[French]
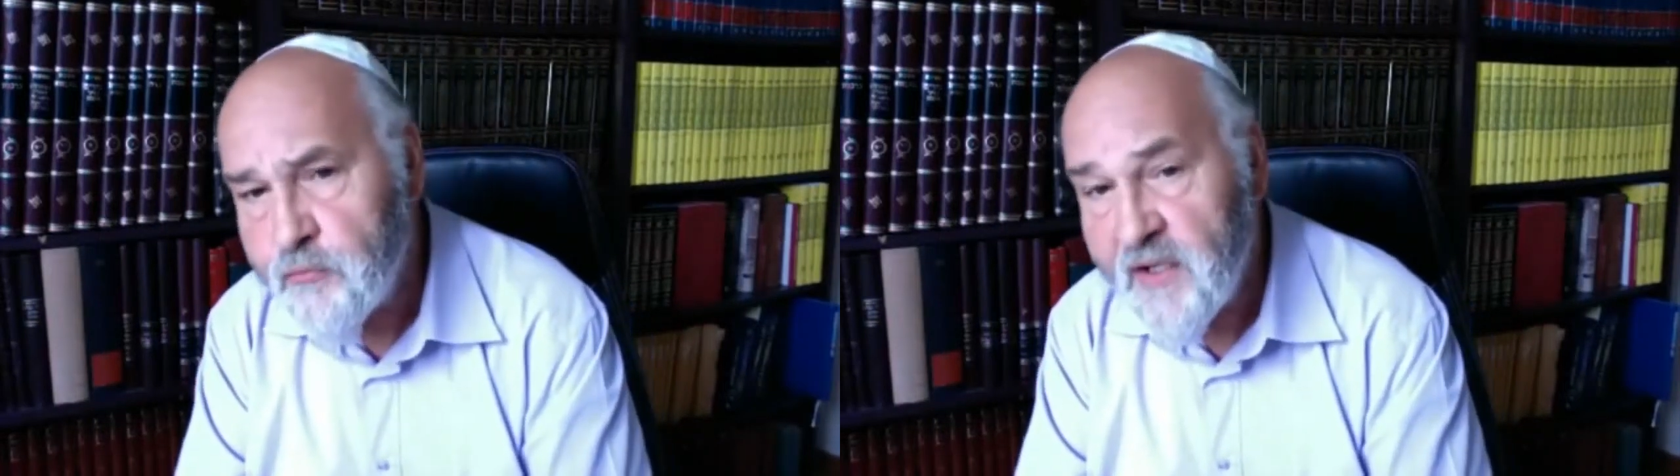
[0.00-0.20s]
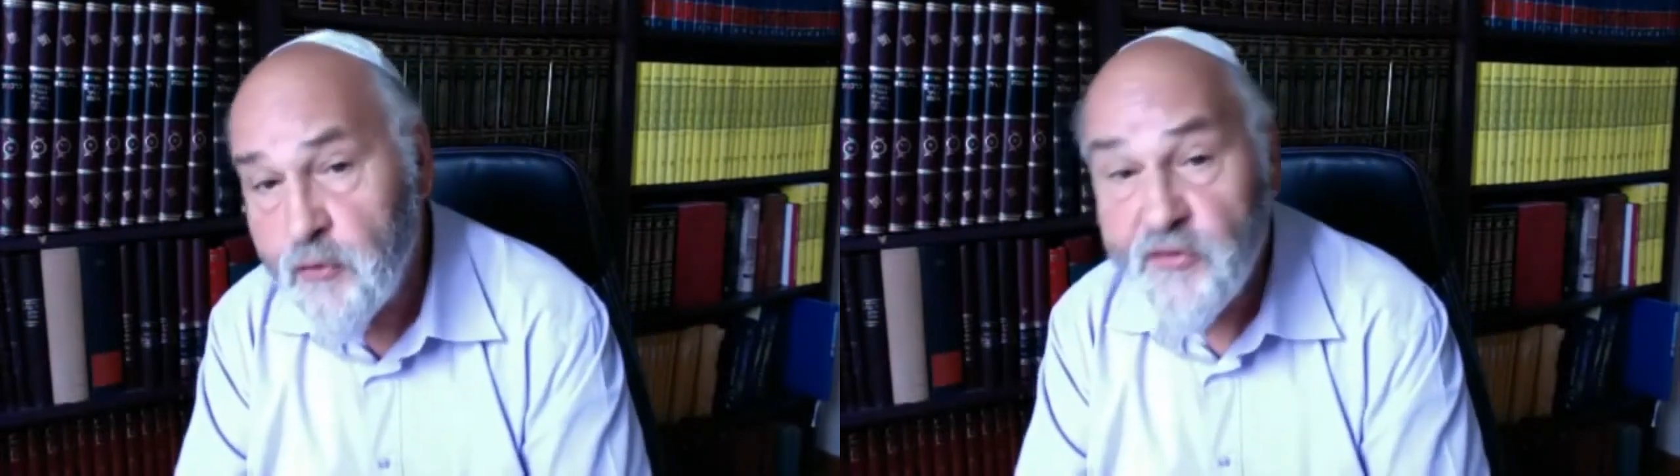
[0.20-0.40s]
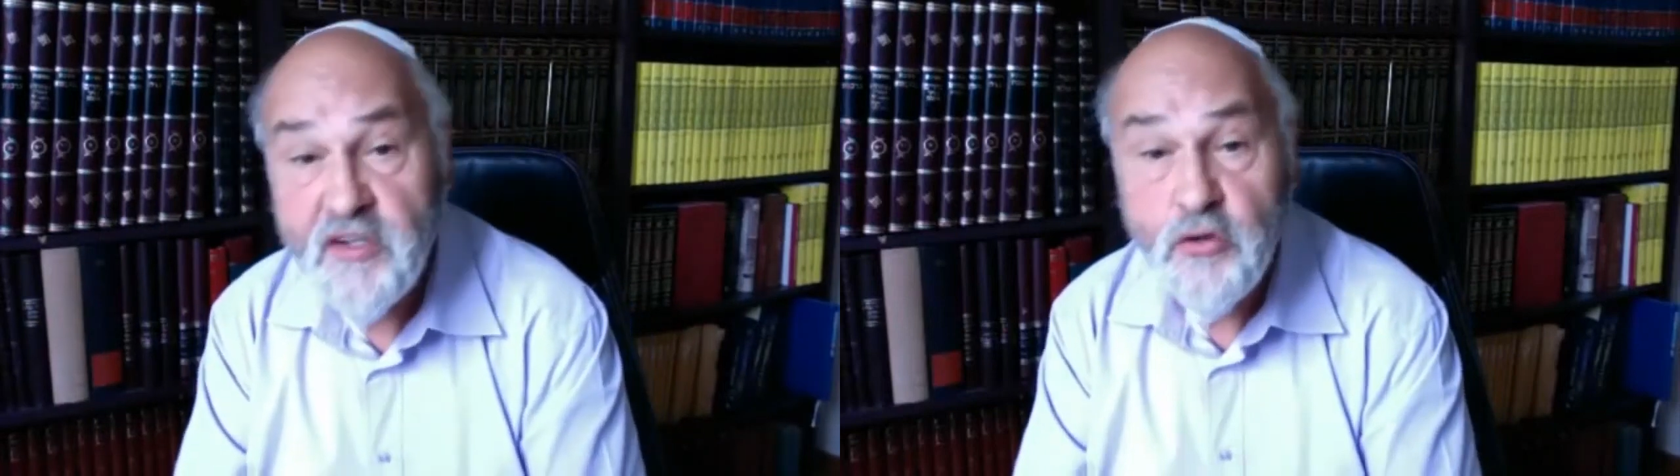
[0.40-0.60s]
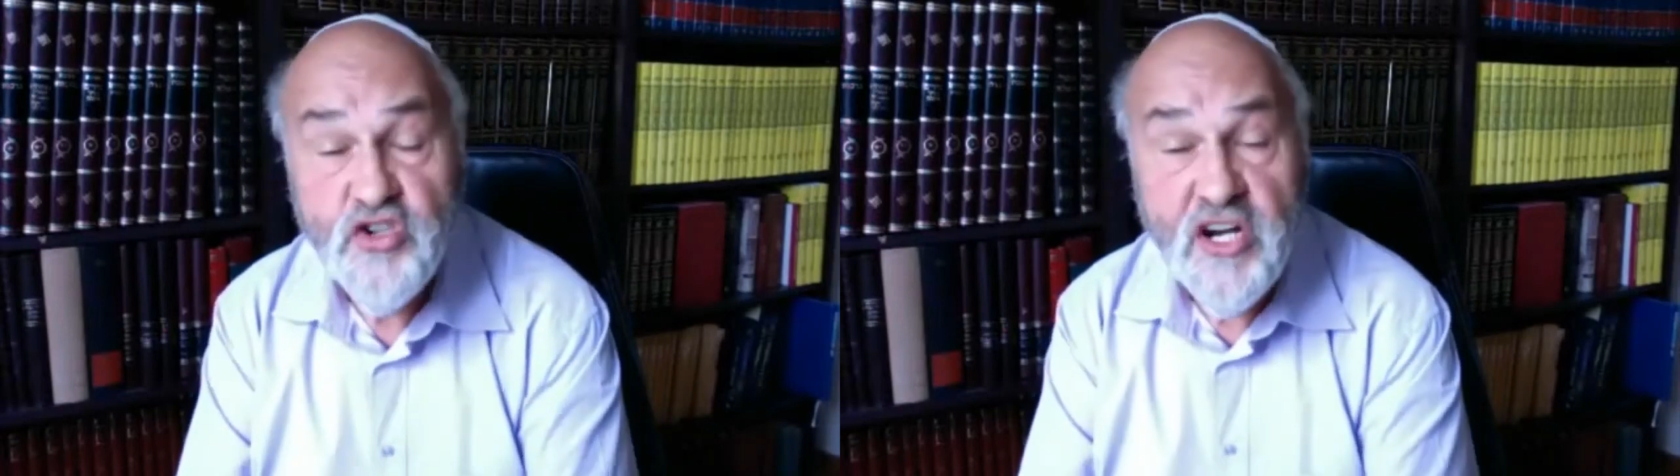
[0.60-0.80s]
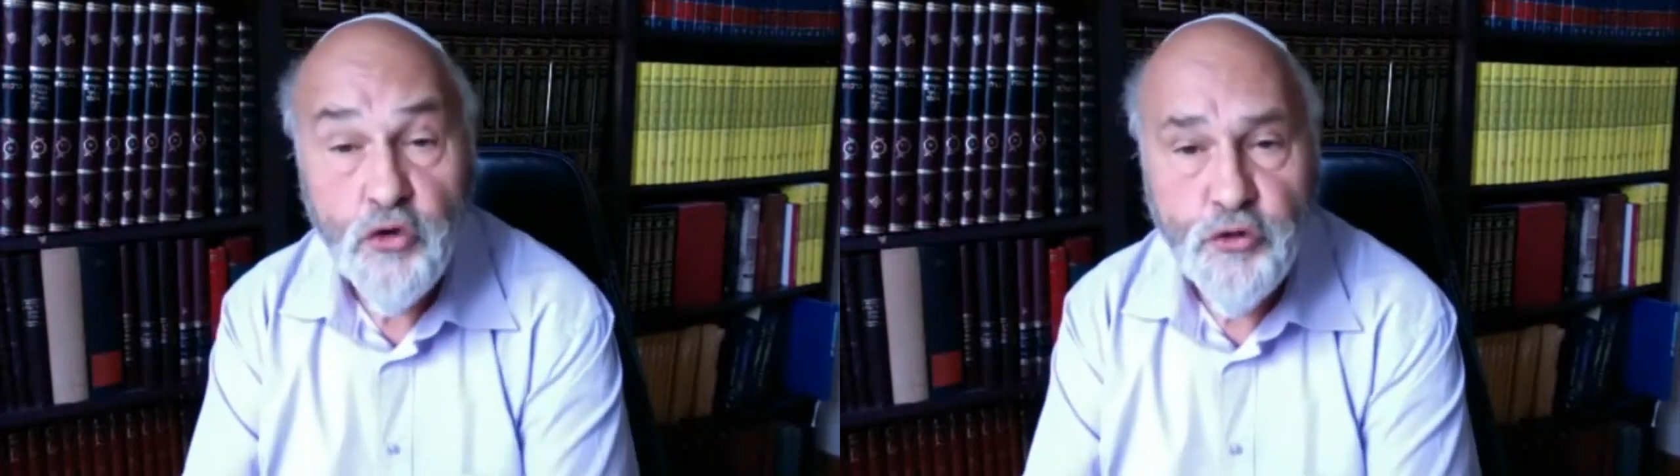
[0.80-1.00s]
mais aussi de
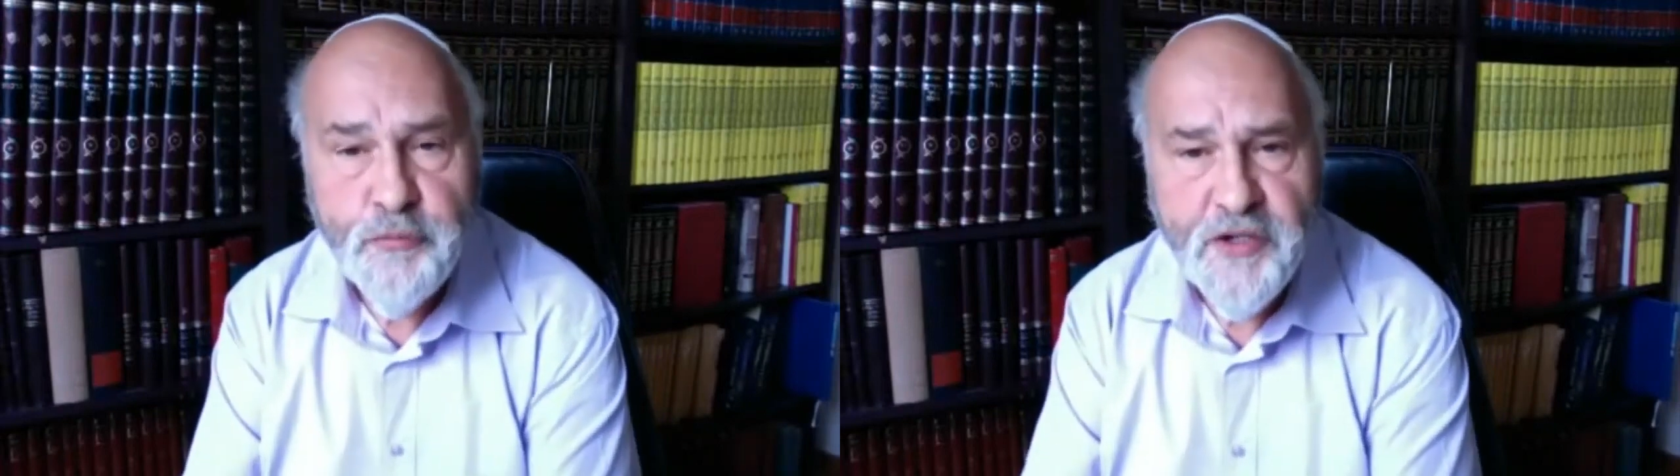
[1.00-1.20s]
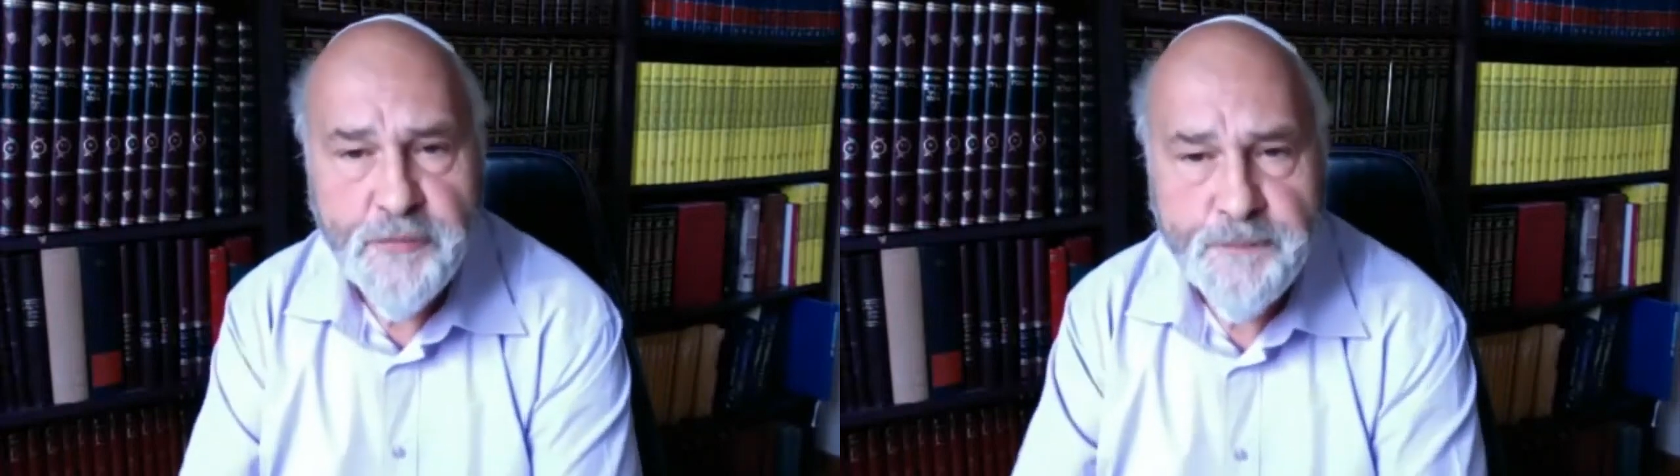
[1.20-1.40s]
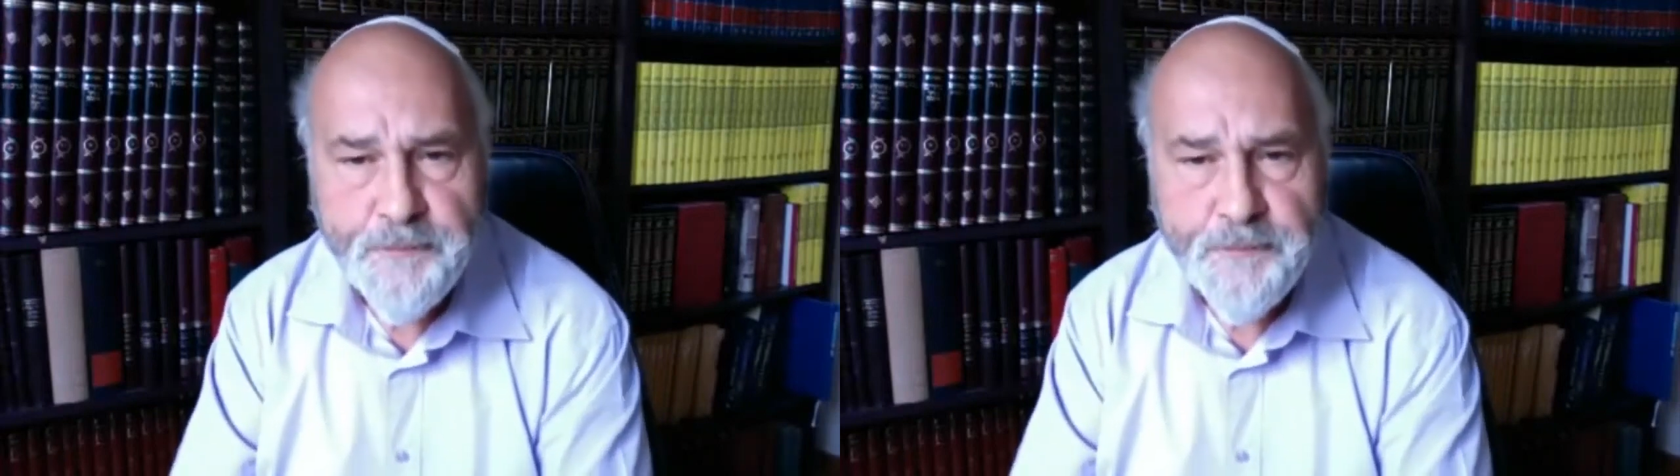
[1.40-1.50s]
jalonnements,